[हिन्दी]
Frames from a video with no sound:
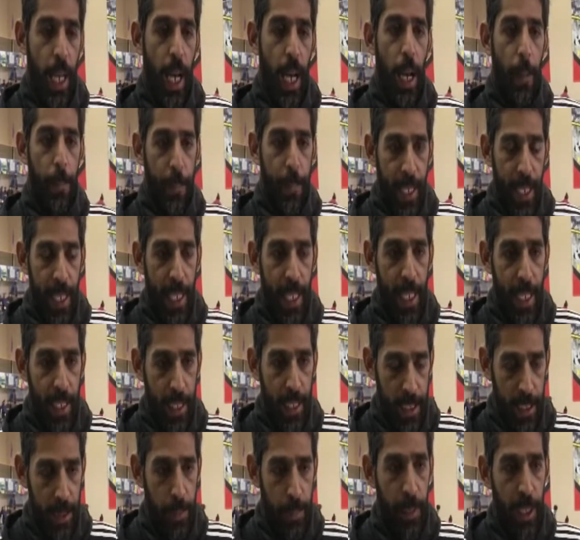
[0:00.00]
अब खेलेगा
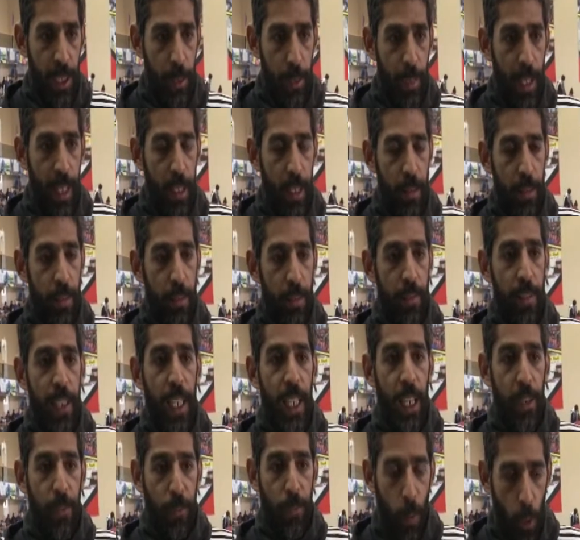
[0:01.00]
कश्मीर में वी
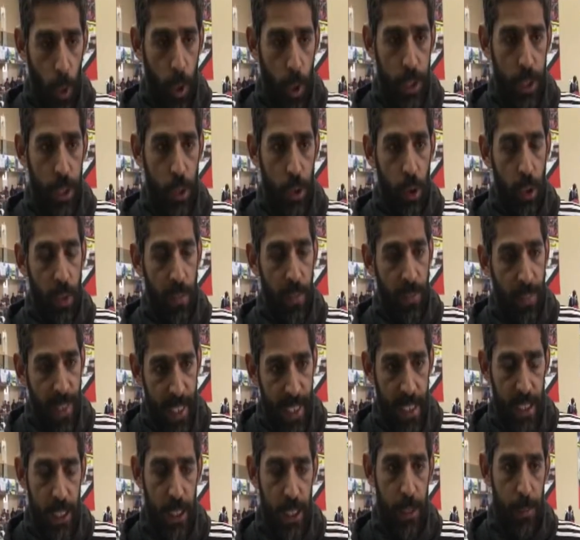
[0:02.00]
आर फोकसिंग ऑन
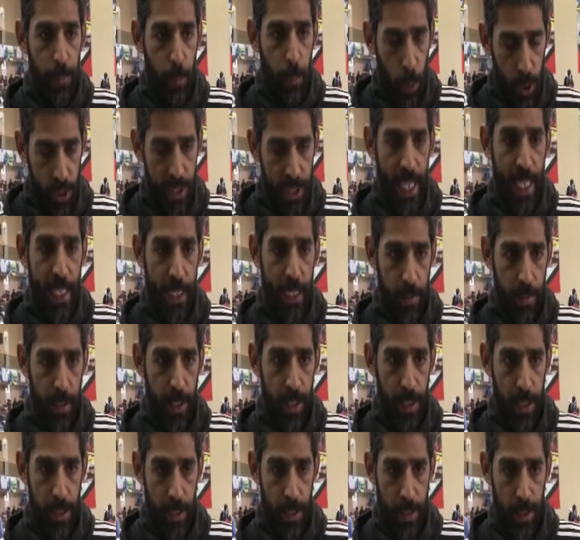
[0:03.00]
वेरियस स्पोर्ट्स
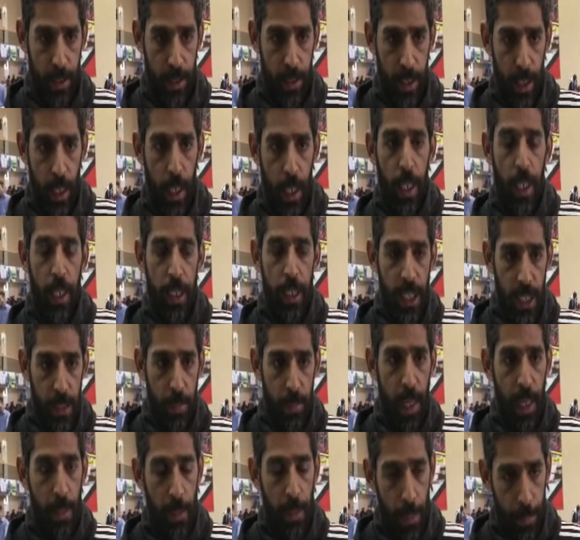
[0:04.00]
एक्टिविटीज़
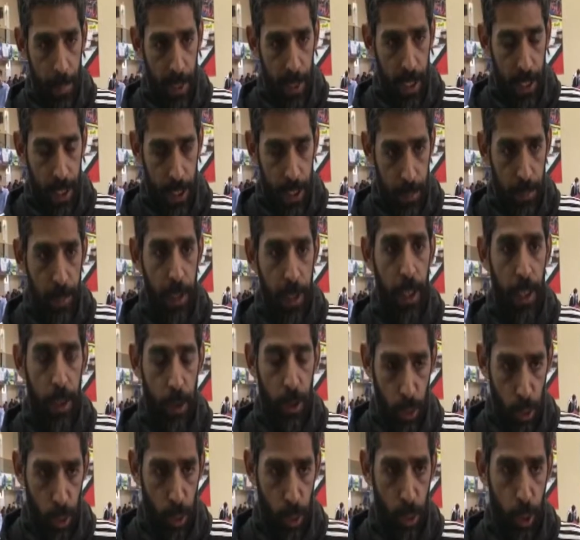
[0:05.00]
जिसमें हम अपने कश्मीरी
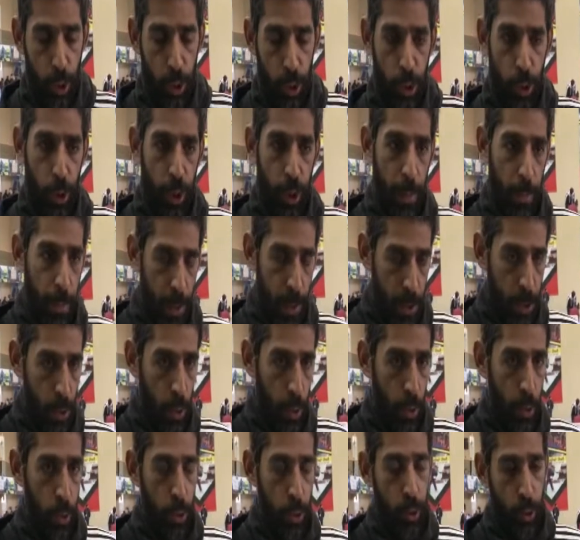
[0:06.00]
यूथ को छोटे
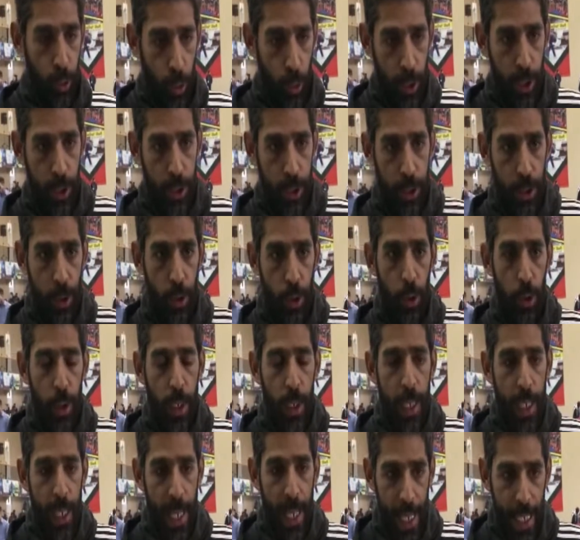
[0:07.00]
बच्चों को स्टूडेंट्स को
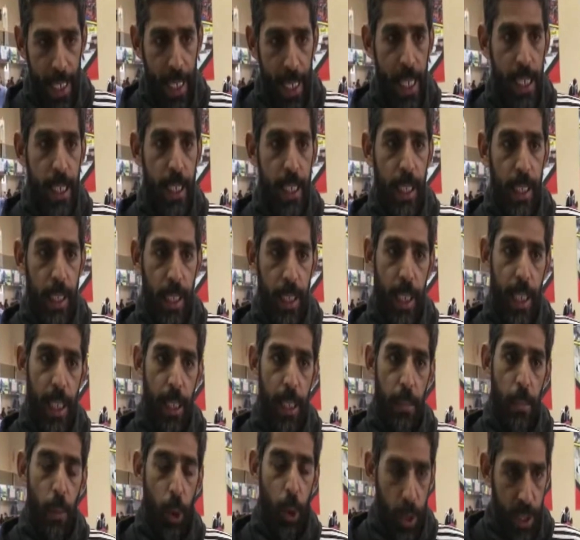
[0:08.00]
एंगेज करते
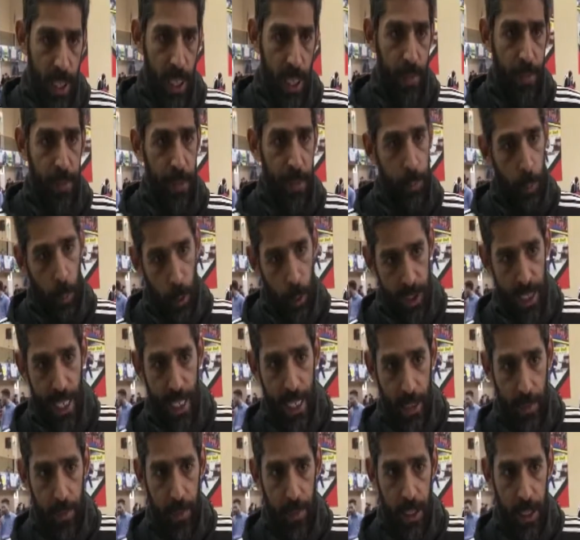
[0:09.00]
हैं मुख्तलिफ स्पोर्ट्स
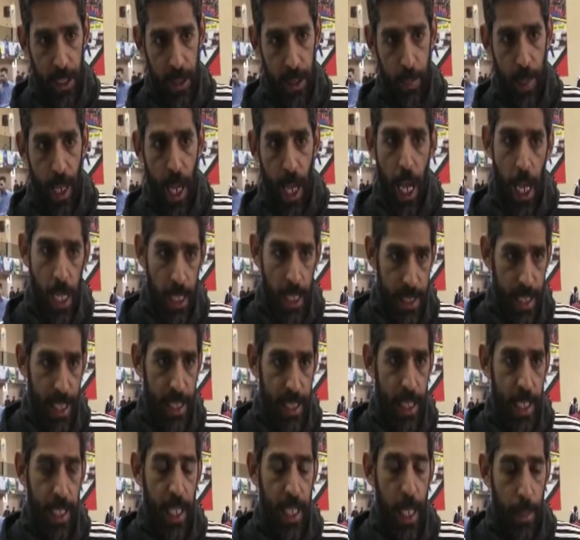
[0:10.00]
एक्टिविटीज़ में आज
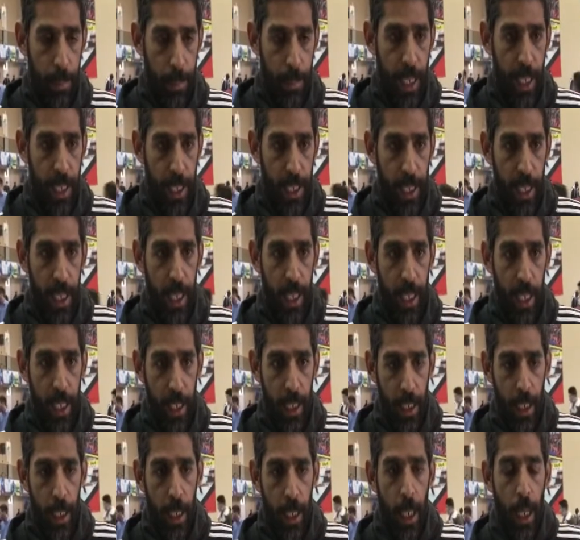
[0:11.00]
जैसा कि आप देख रहे
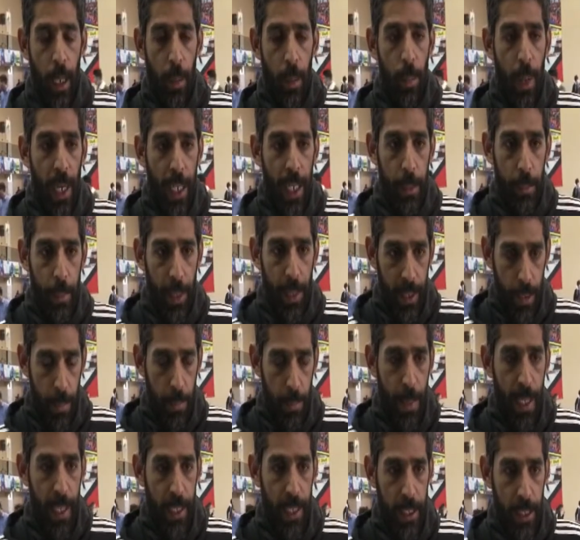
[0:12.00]
हैं भारी भरकम
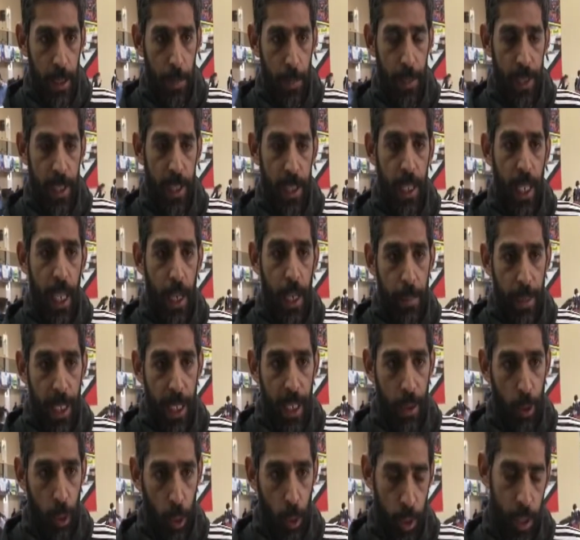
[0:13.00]
पार्टिसिपेशन है हमने
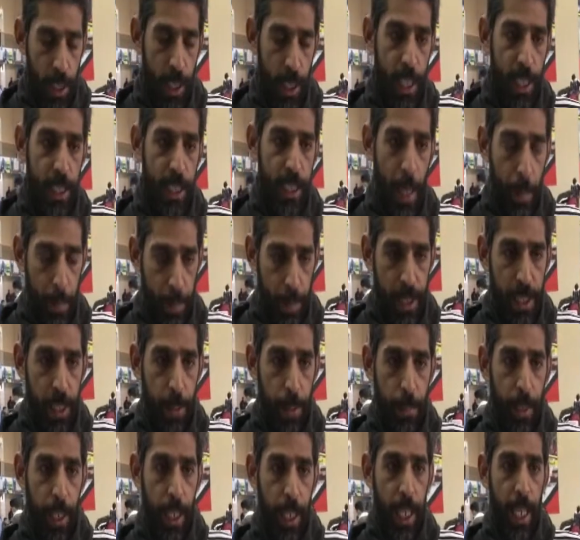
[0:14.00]
एक दो दिन का
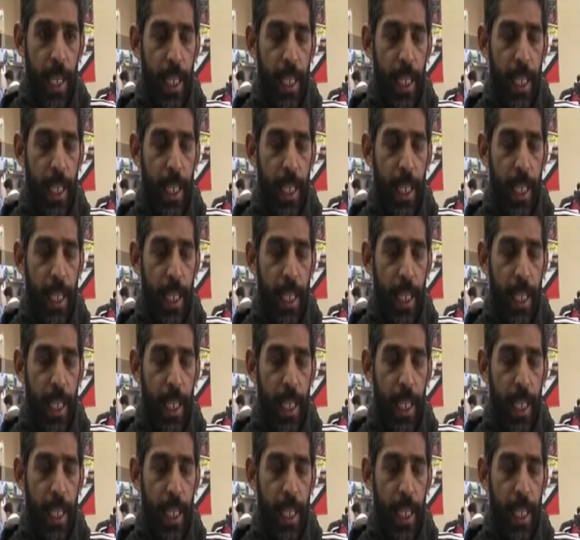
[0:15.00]
चैंपियनशिप रखा